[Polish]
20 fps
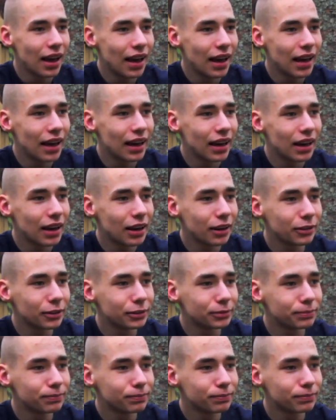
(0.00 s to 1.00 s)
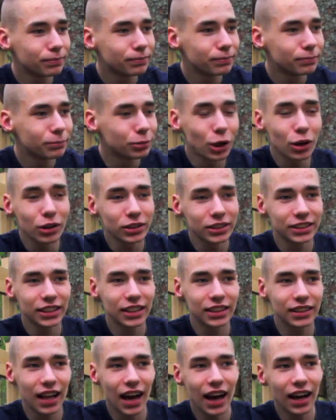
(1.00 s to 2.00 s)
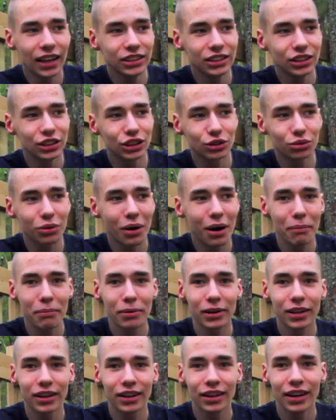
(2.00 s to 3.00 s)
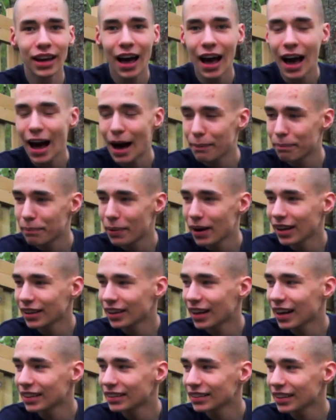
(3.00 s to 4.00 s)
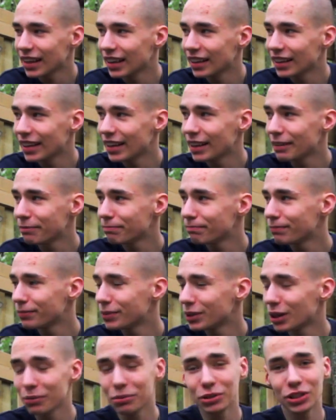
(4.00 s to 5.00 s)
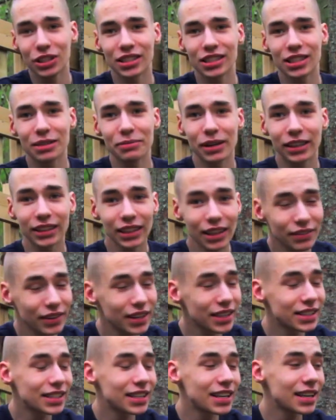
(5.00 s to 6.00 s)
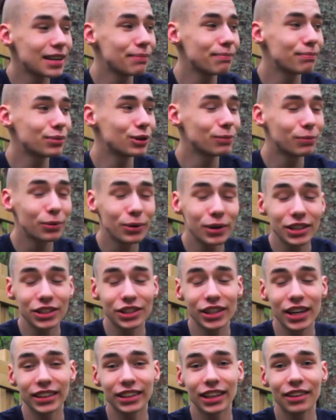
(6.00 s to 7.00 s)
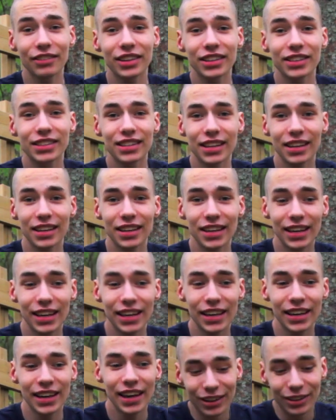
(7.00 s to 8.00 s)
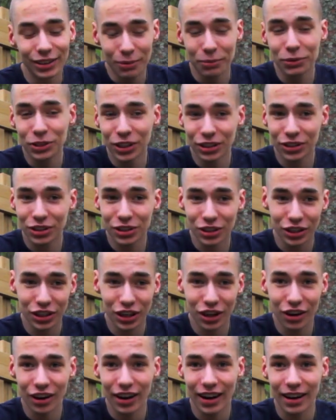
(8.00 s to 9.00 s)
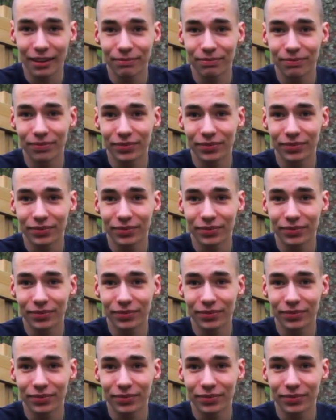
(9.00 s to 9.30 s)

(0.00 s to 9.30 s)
e, prosty, tani, słaby aparat, ale robi się z tym jak najwięcej, próbuje się jak najwięcej i robi się to, co się kocha.